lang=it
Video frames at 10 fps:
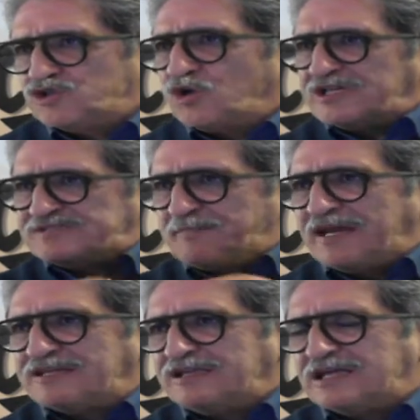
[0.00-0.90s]
sono
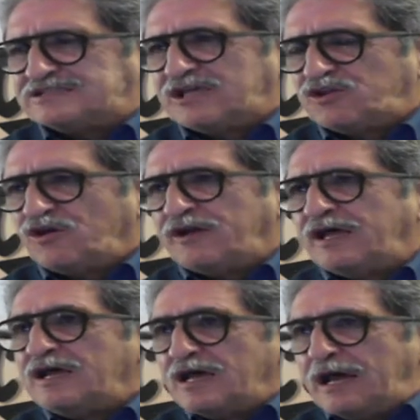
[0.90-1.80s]
esperti del
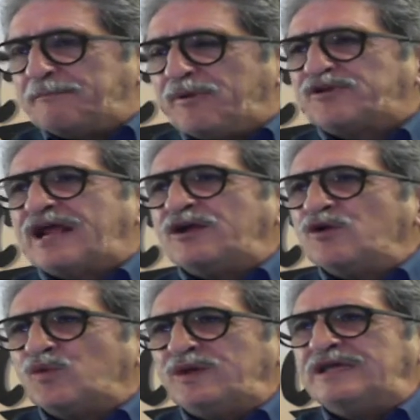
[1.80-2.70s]
settore e
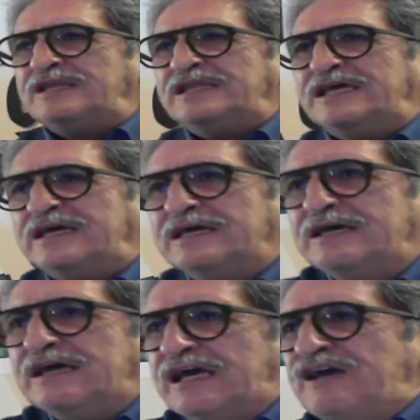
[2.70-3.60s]
potranno
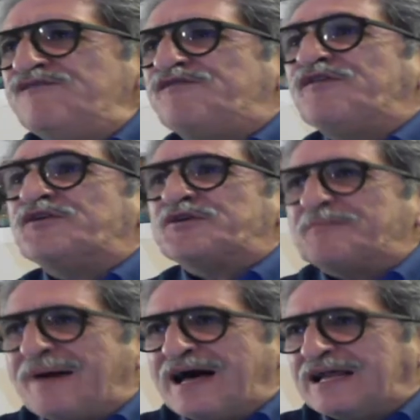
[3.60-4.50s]
quindi
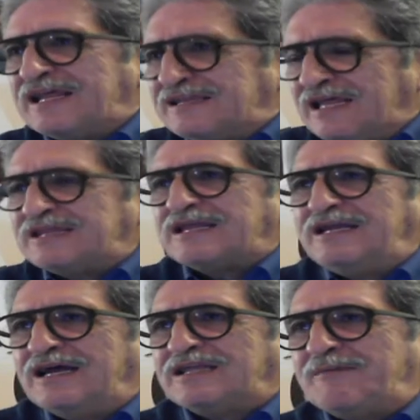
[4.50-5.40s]
informare
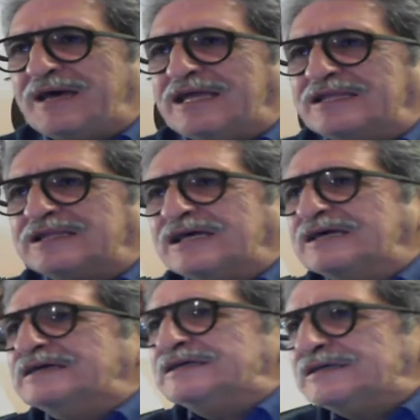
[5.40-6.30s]

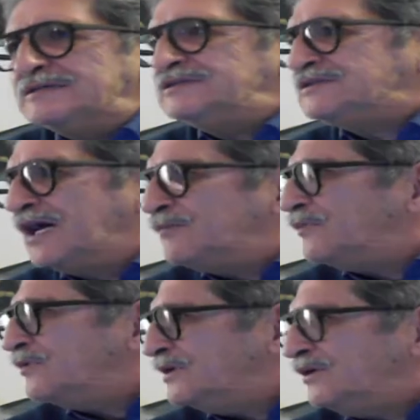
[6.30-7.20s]
dettagliatamente
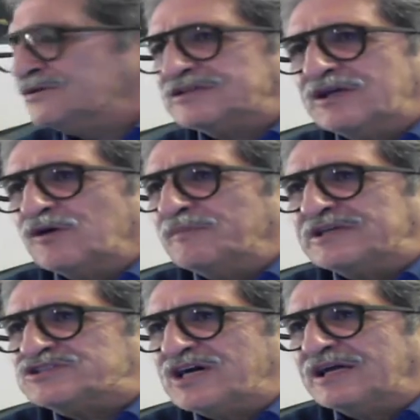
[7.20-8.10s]
diciamo, i nostri
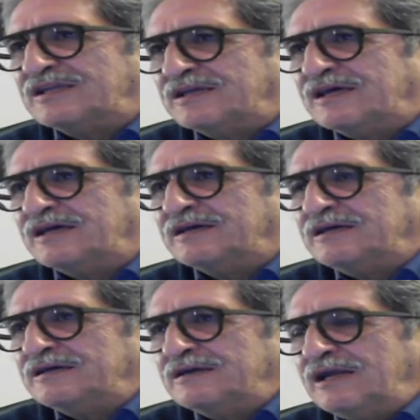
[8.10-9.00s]
commercianti, eh, sì.
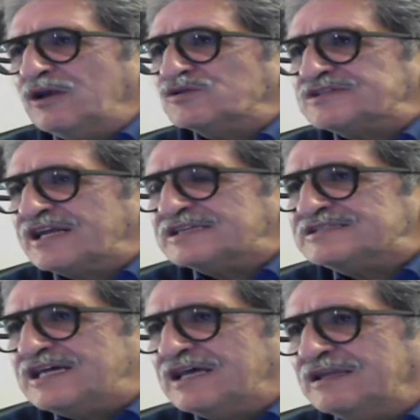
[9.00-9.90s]
le nostre
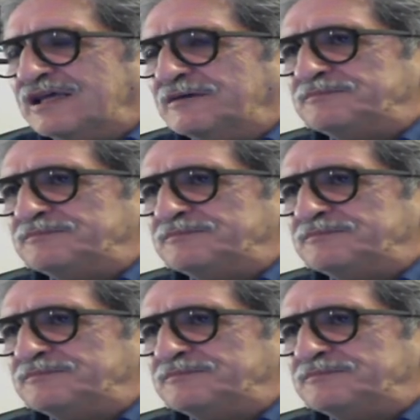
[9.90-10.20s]
aziende.